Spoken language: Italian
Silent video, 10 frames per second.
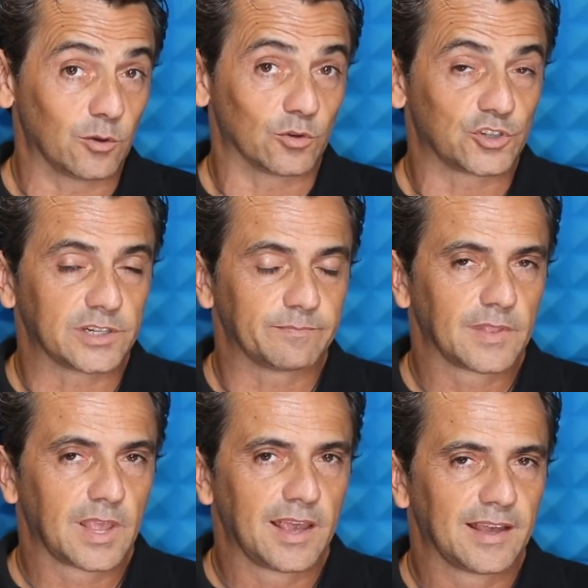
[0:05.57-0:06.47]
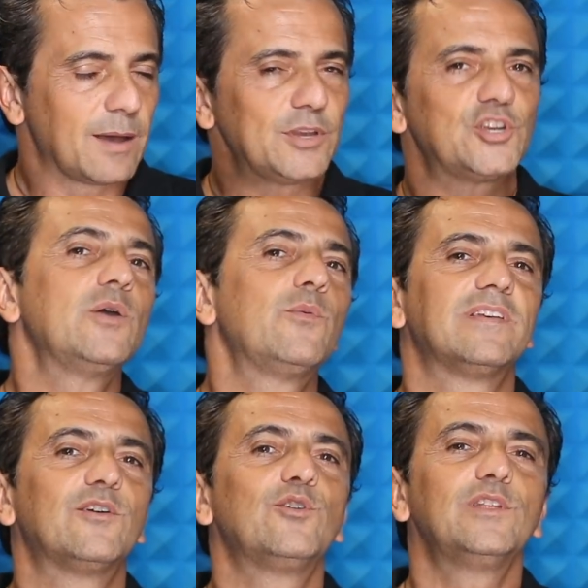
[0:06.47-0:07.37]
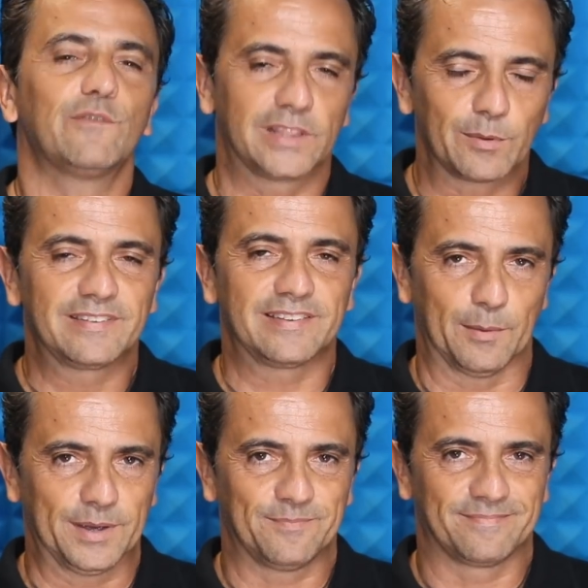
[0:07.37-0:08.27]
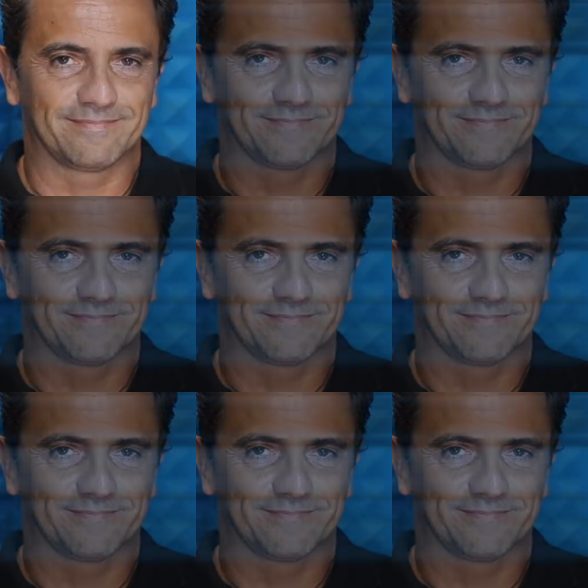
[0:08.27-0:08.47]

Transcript: veloci? Dammi 5 secondi e lo vediamo insieme.